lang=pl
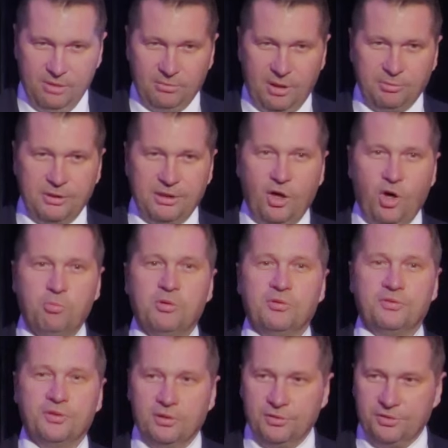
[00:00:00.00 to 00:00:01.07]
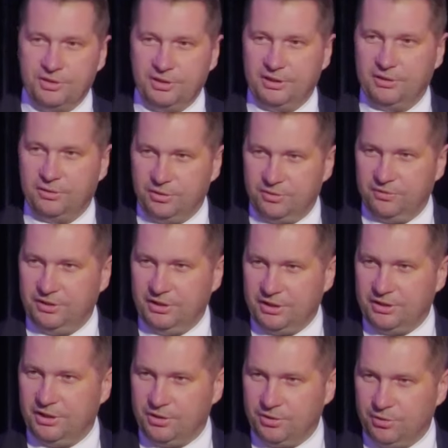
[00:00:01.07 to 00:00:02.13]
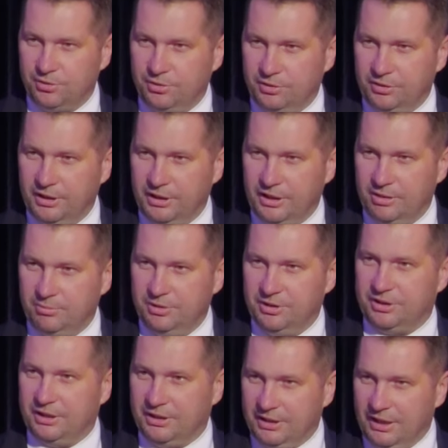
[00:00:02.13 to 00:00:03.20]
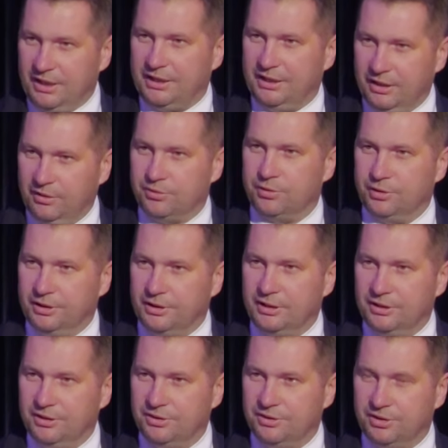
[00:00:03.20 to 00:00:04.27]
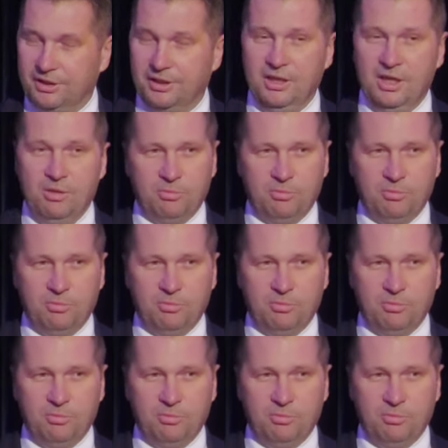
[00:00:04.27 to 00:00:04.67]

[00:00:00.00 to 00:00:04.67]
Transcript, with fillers: Mamy obowiązek rozwijać nasze ośrodki akademickie takie jak ośrodek kaliski.